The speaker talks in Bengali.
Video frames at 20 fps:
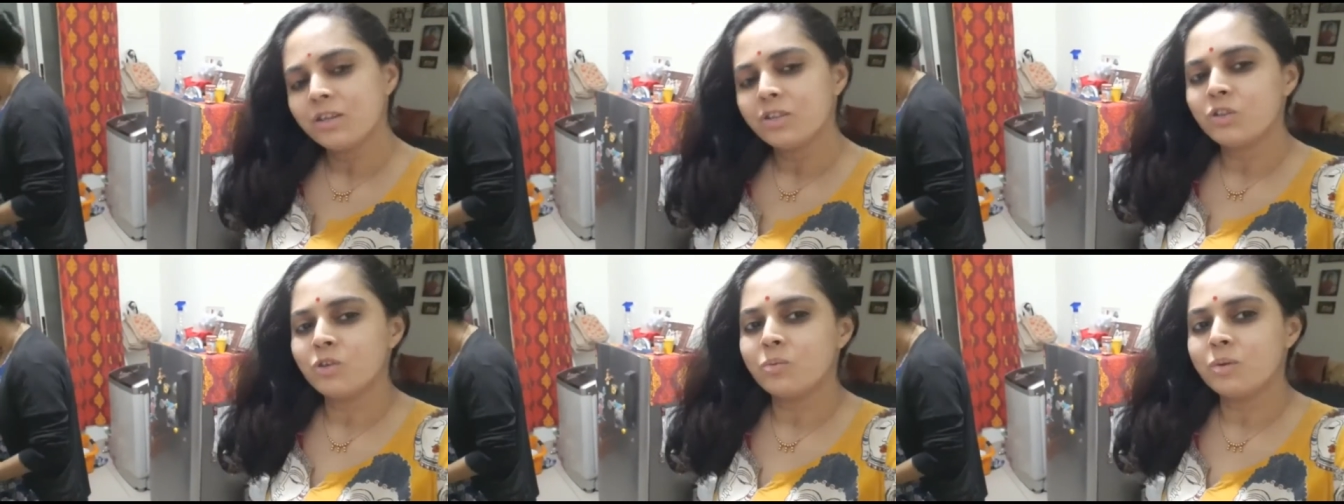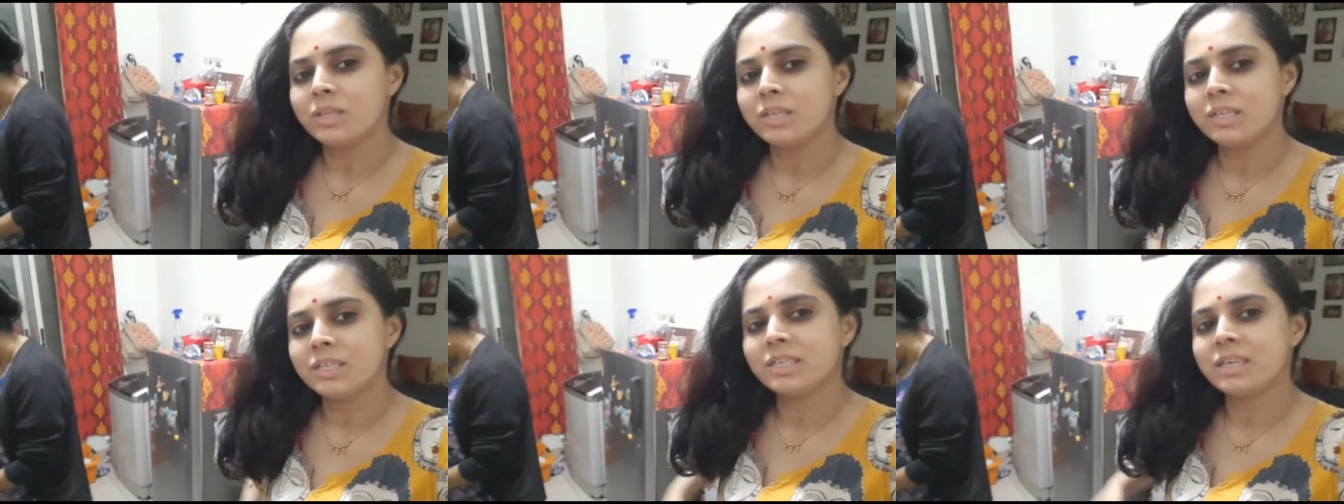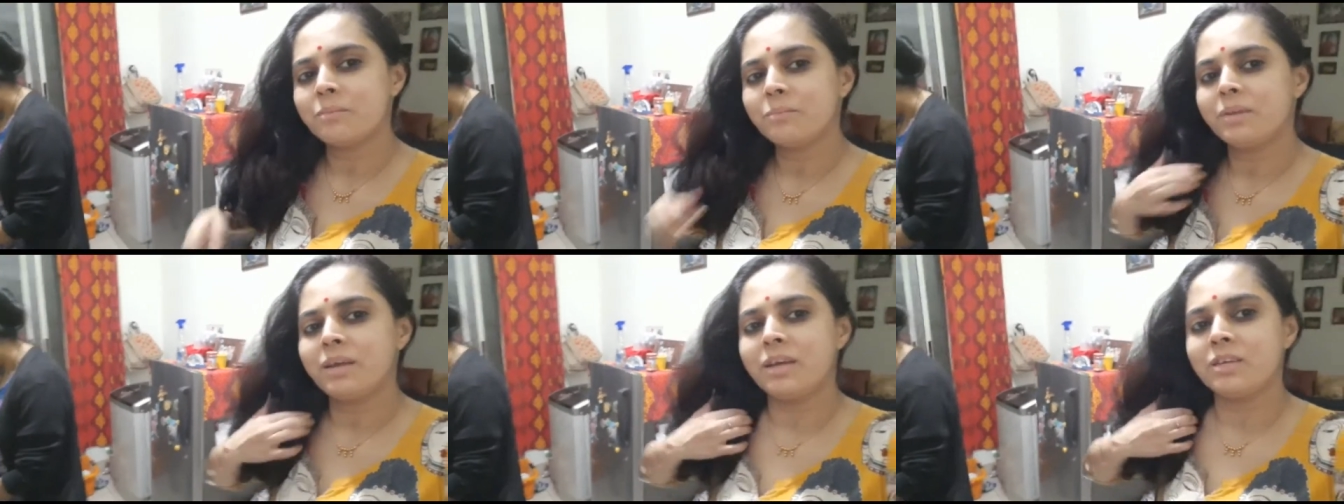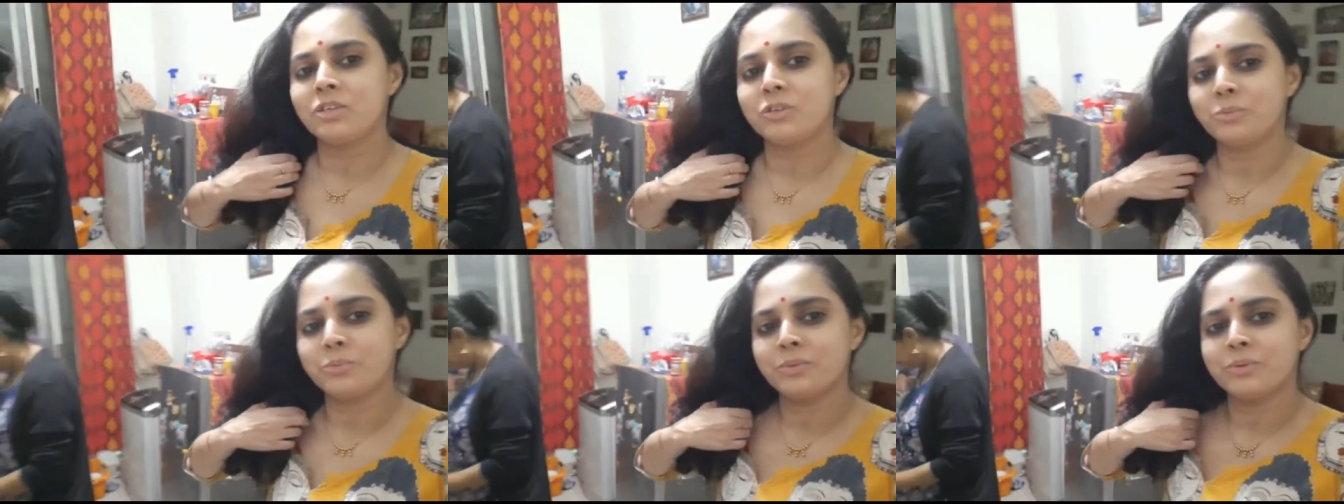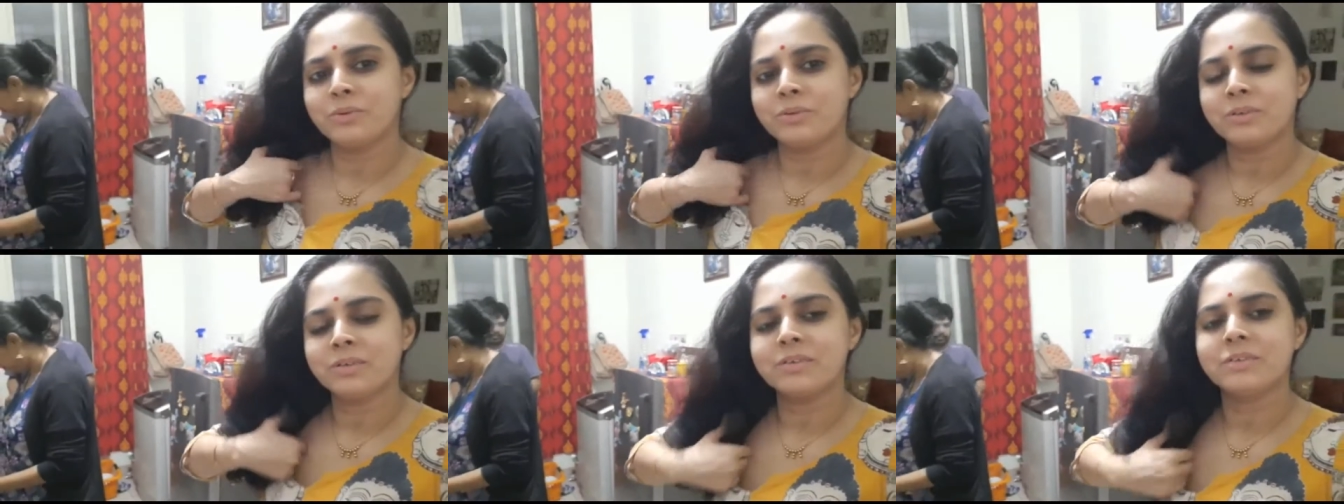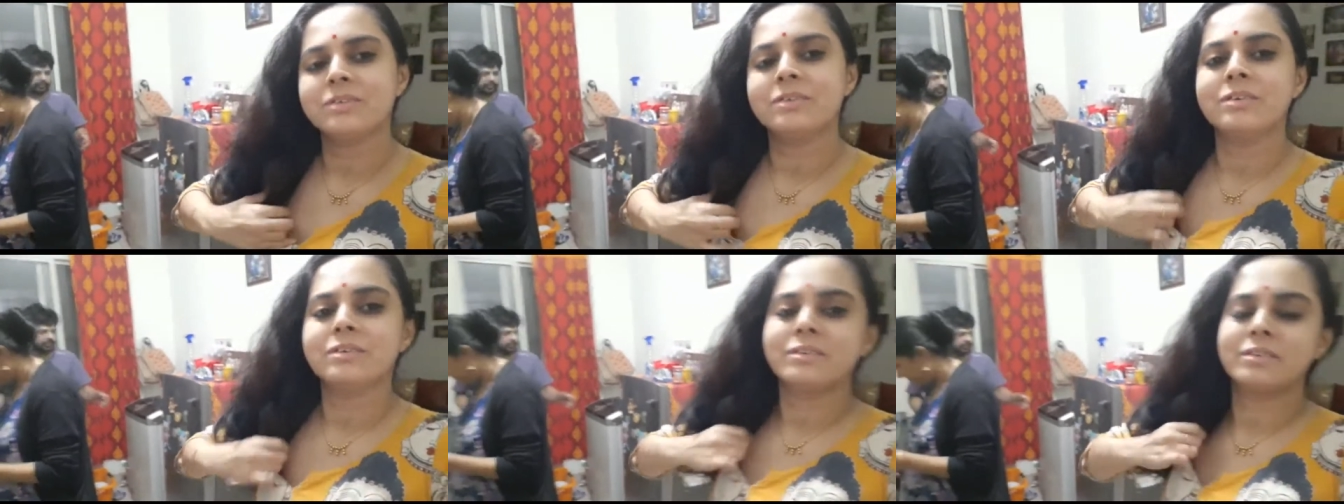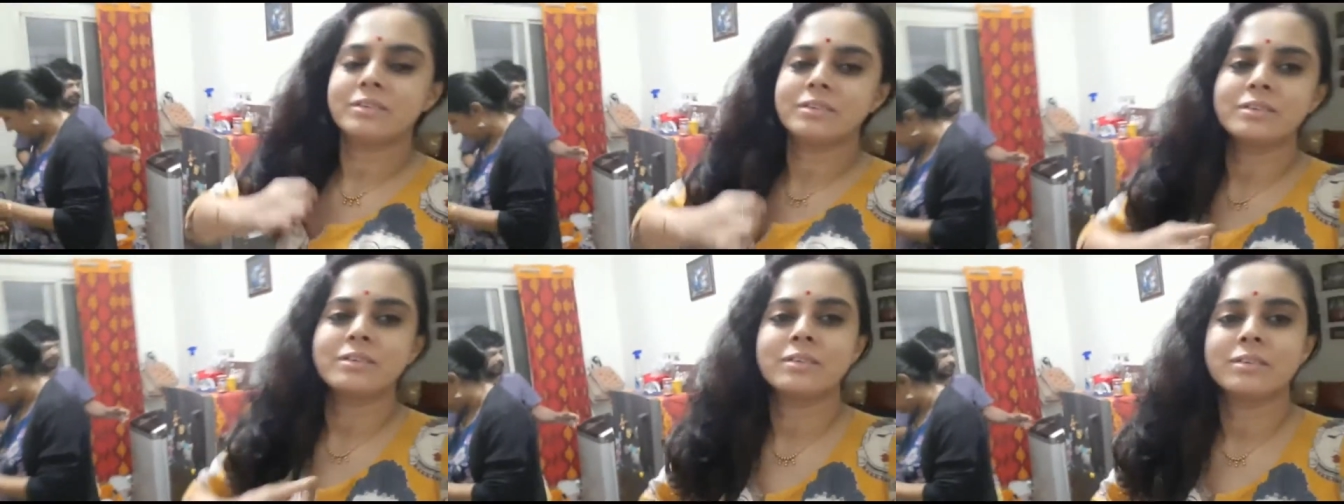তোমাদের সামনে আসবো
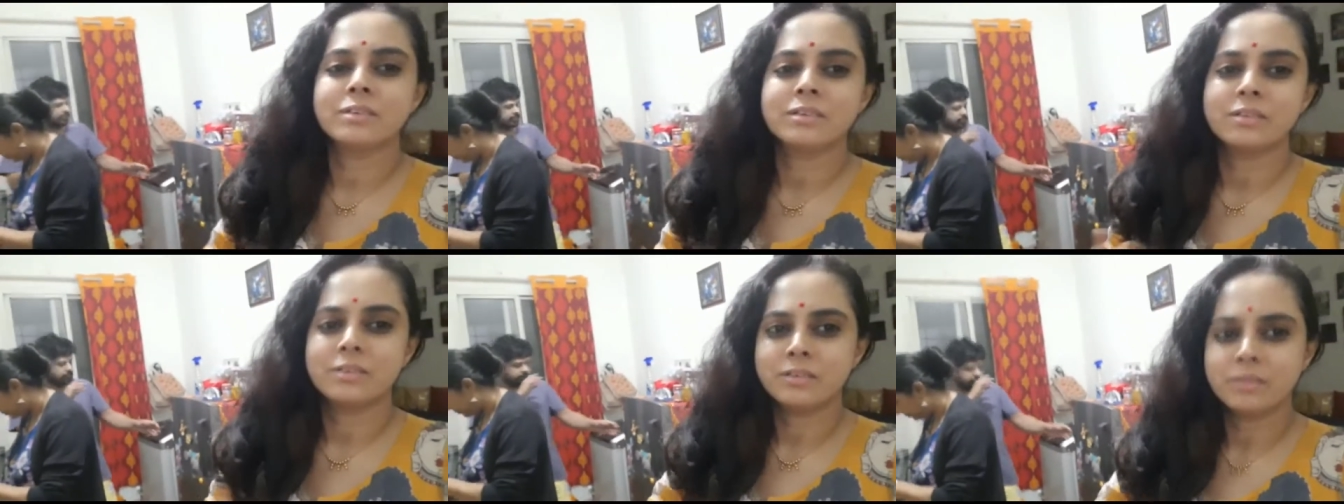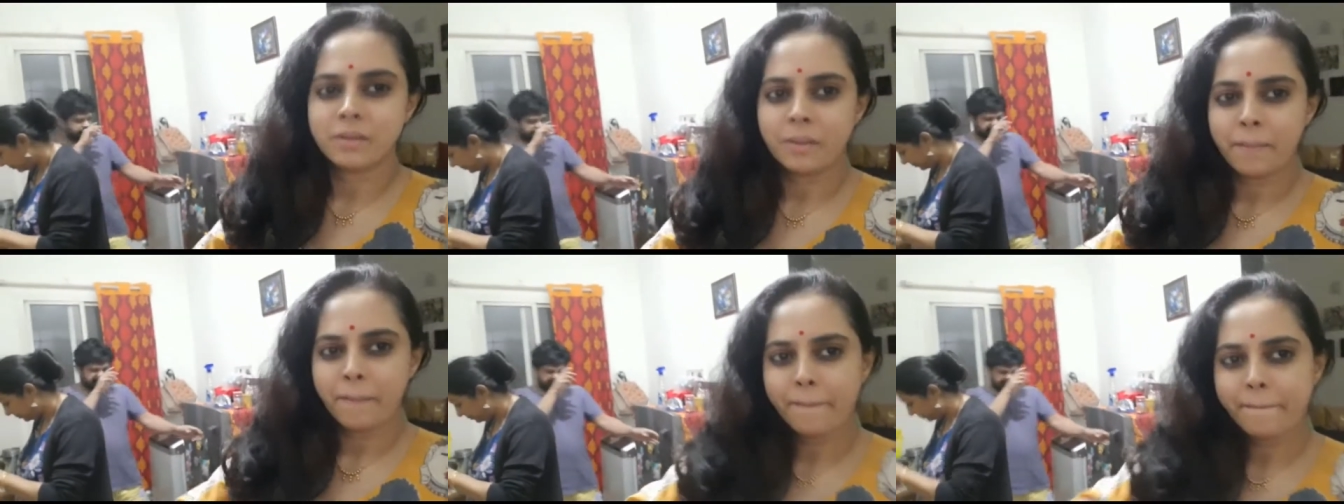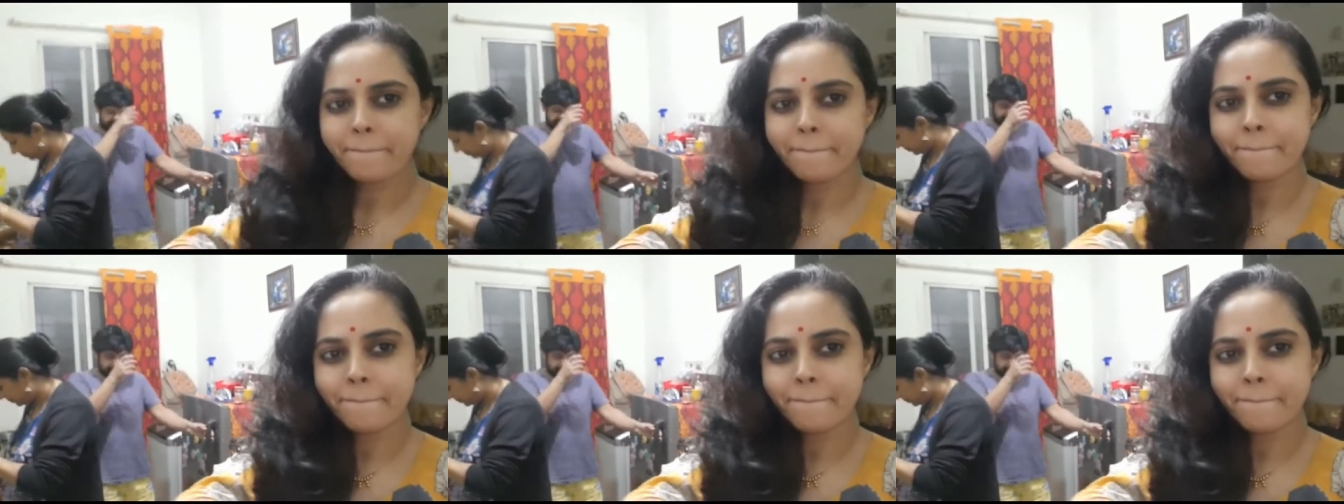হ্যাঁ,